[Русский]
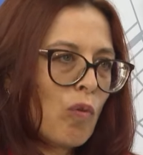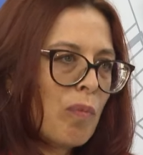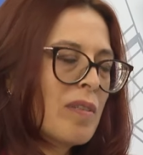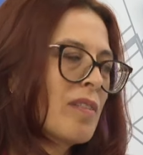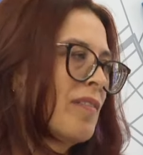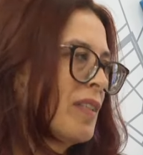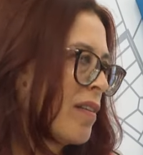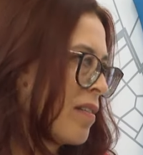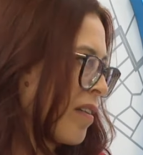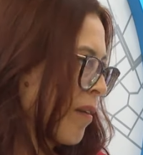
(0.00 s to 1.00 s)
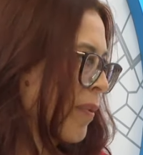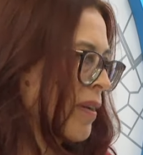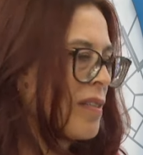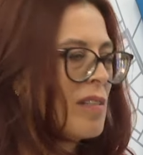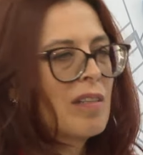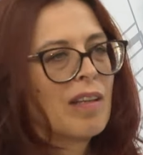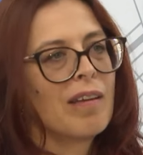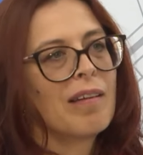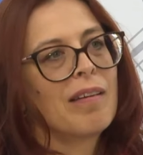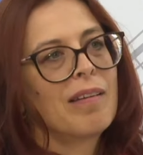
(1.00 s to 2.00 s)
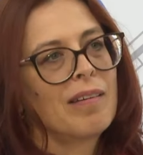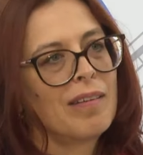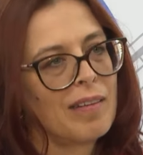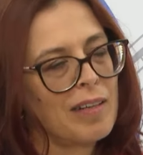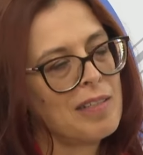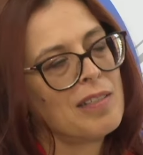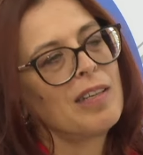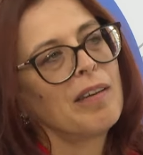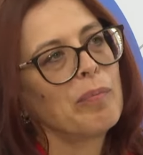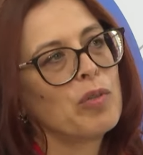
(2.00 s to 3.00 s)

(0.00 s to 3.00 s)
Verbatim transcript: области Всероссийской партии «Единая э, Россия».